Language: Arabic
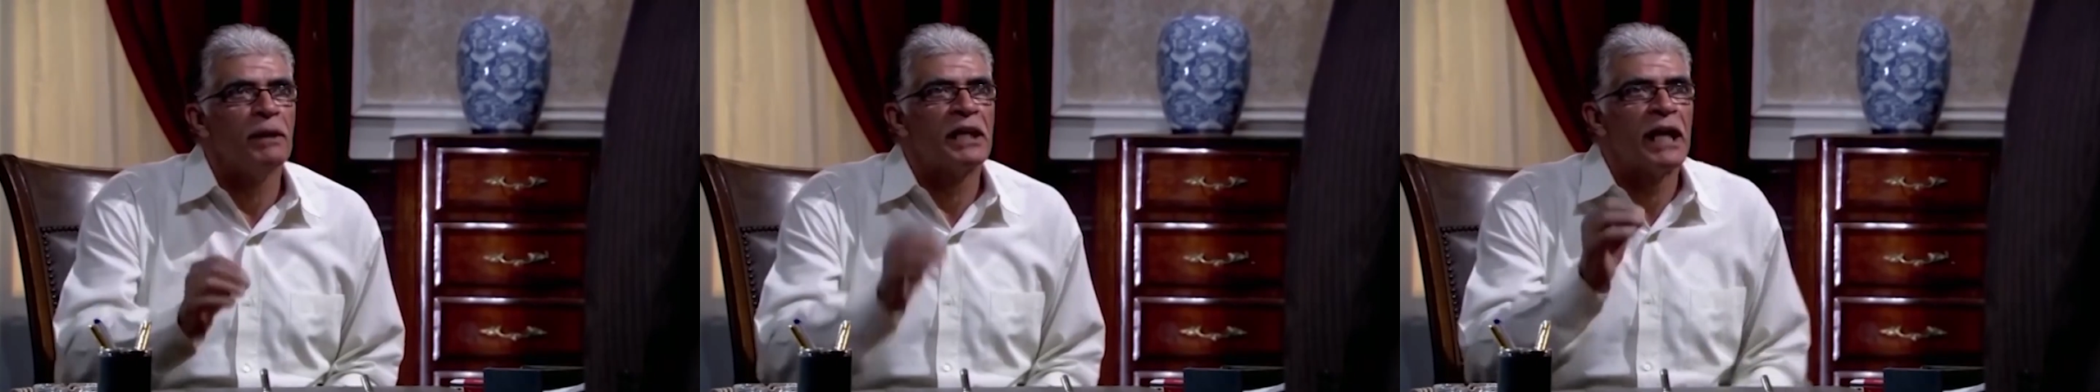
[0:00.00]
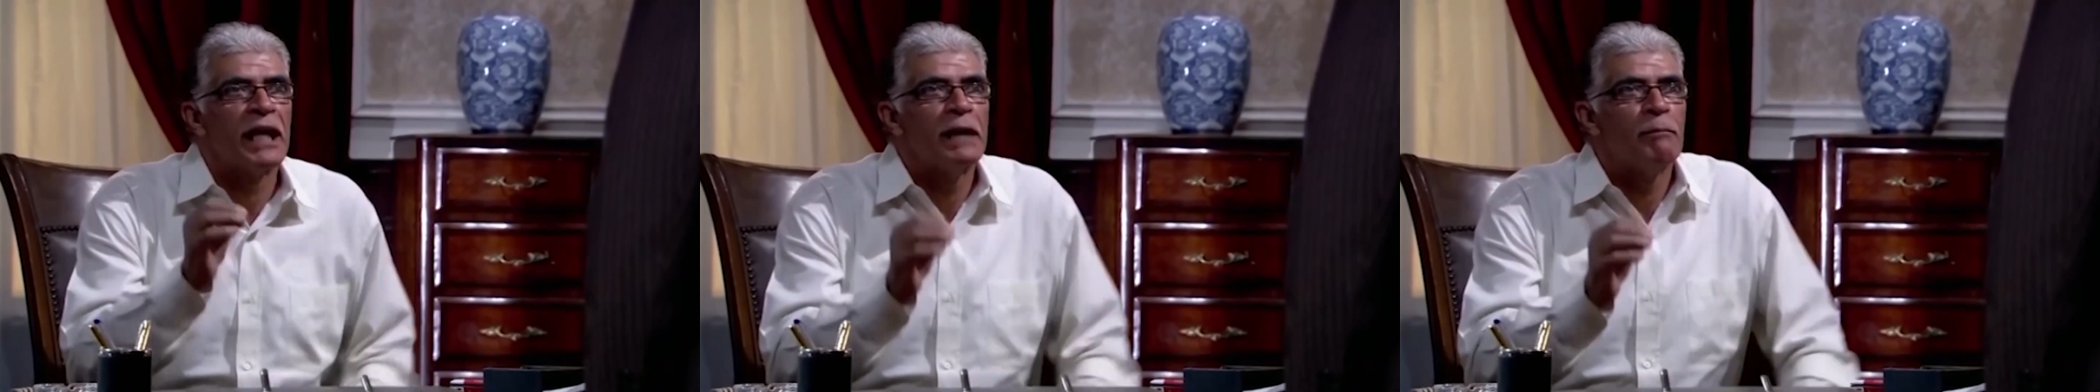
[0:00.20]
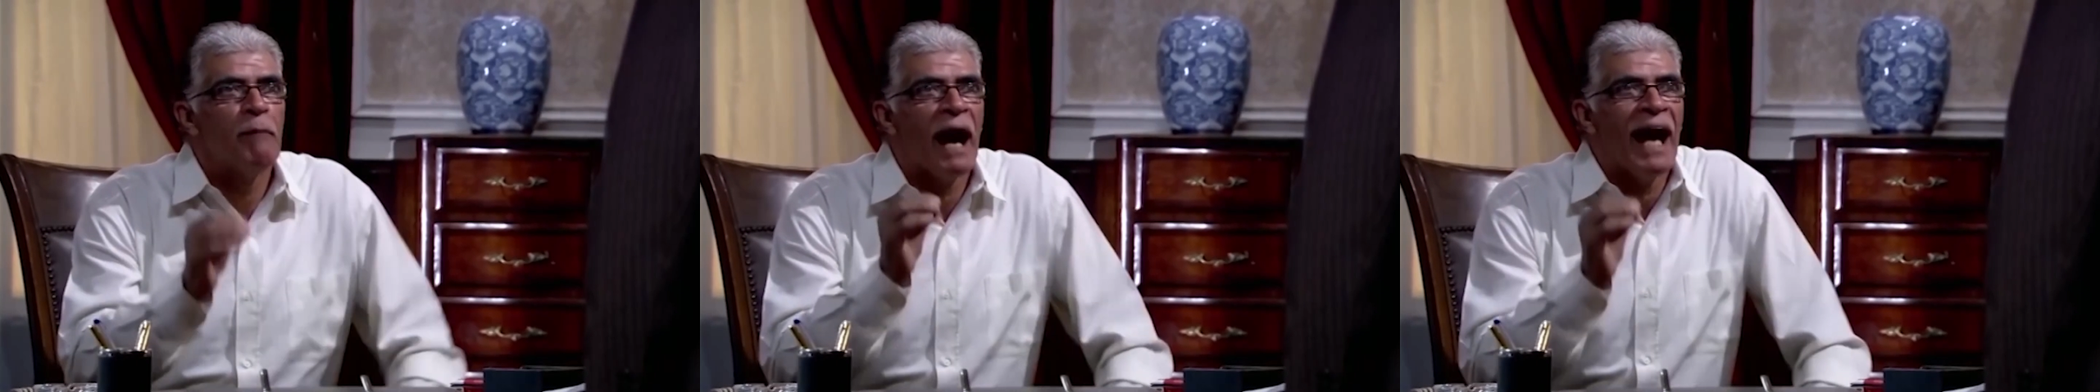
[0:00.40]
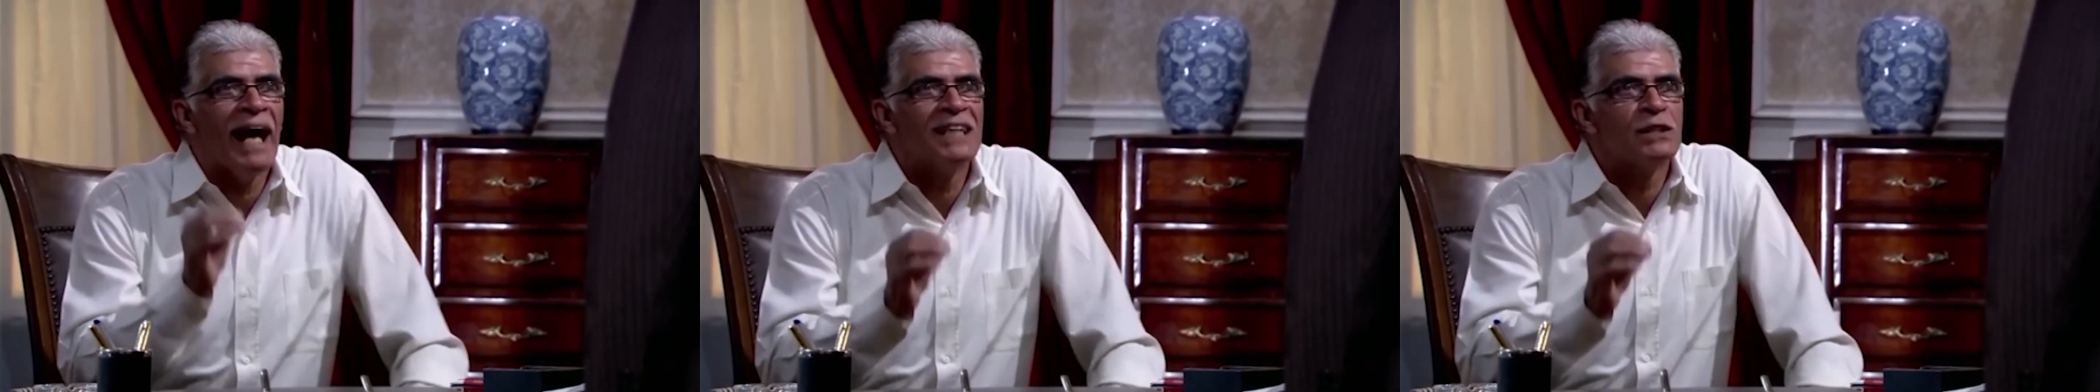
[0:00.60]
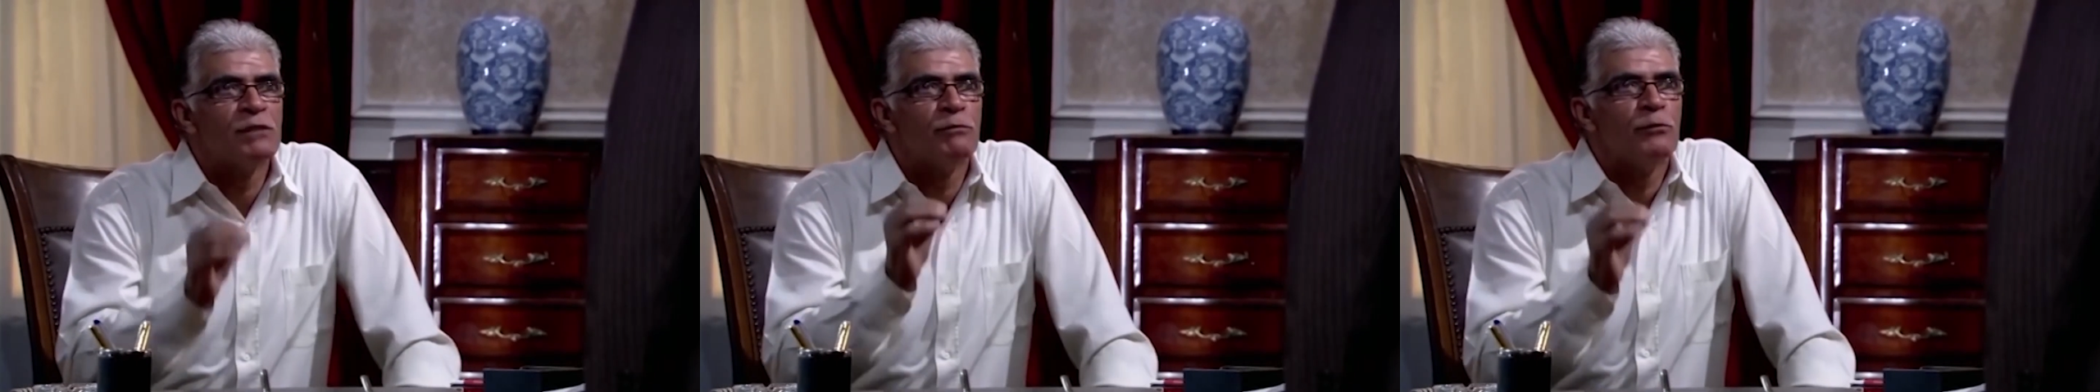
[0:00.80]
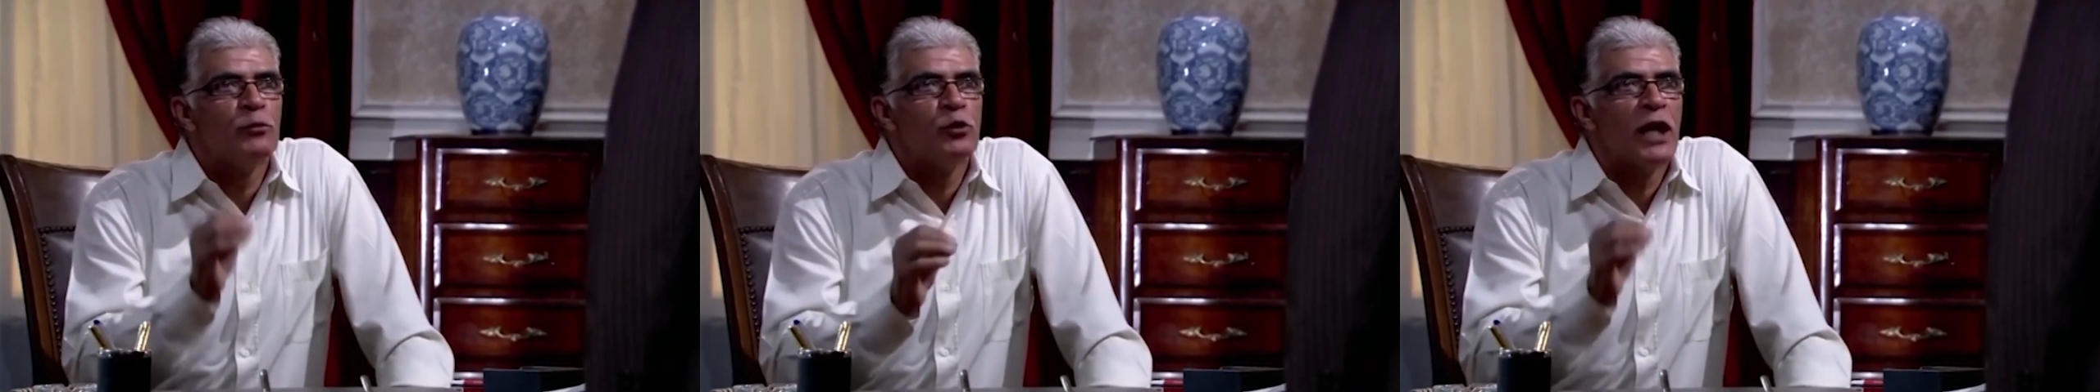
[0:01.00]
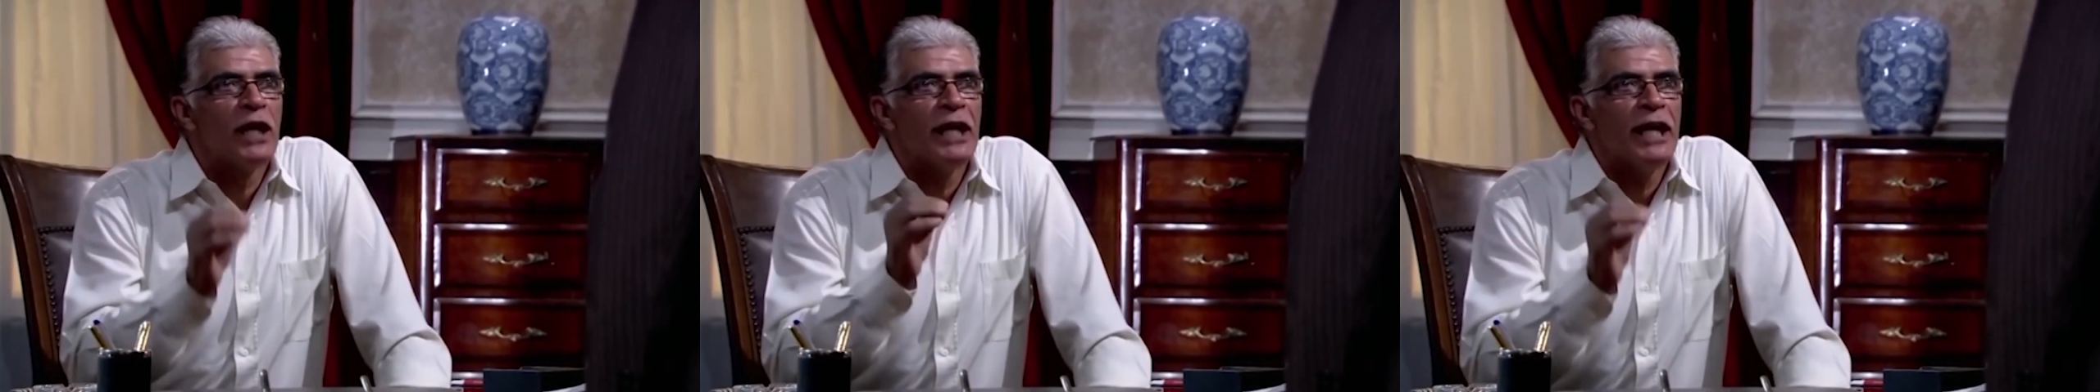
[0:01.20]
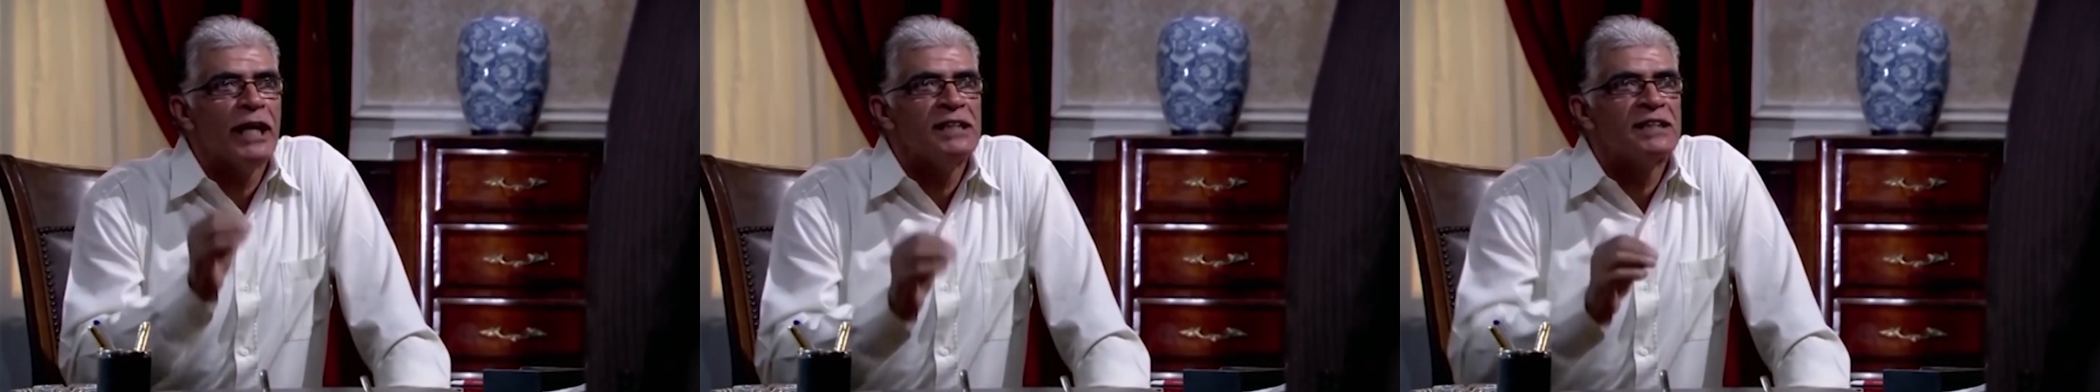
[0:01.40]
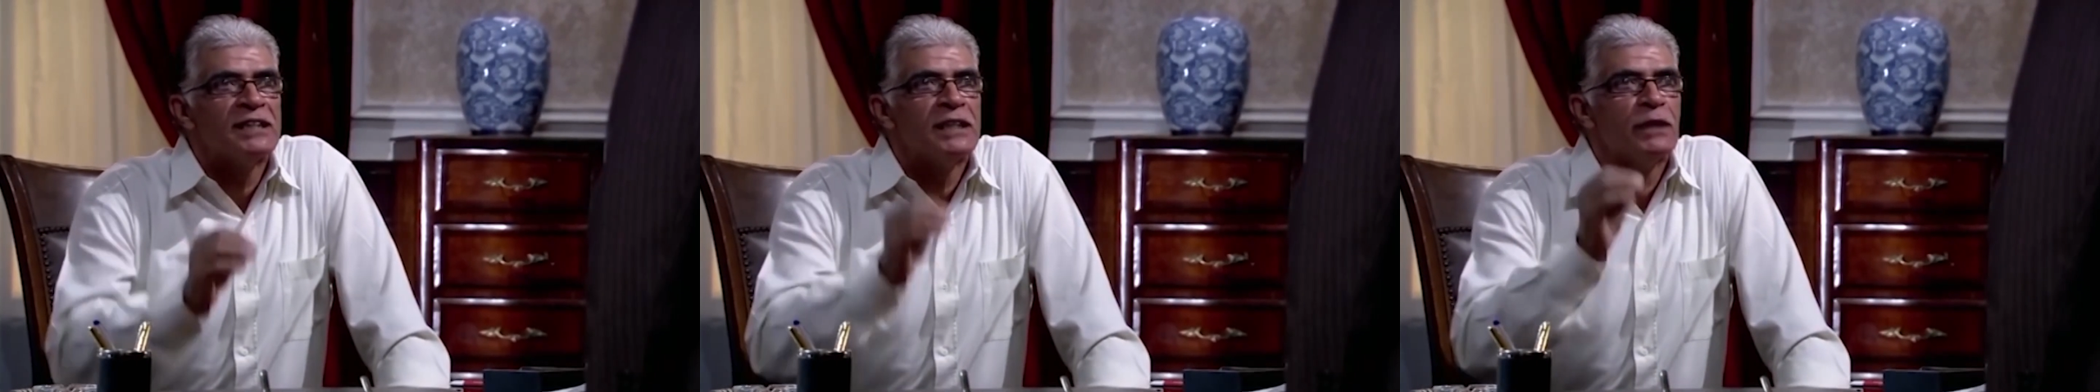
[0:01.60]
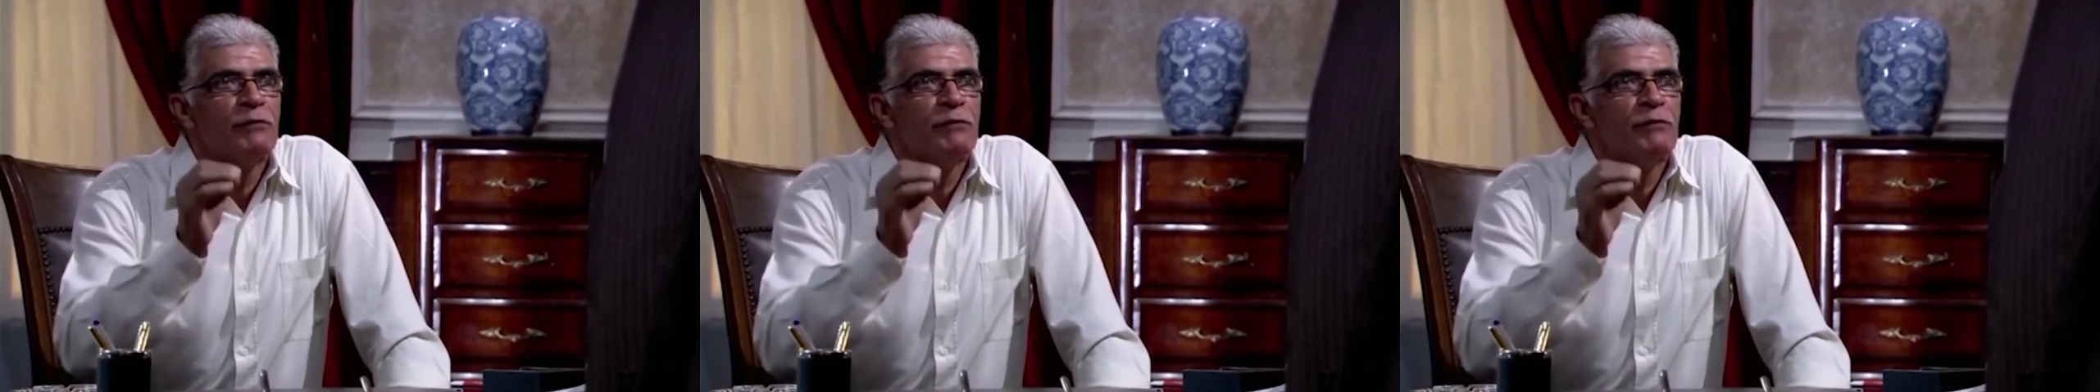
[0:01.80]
من غير ما حازم فوده يحس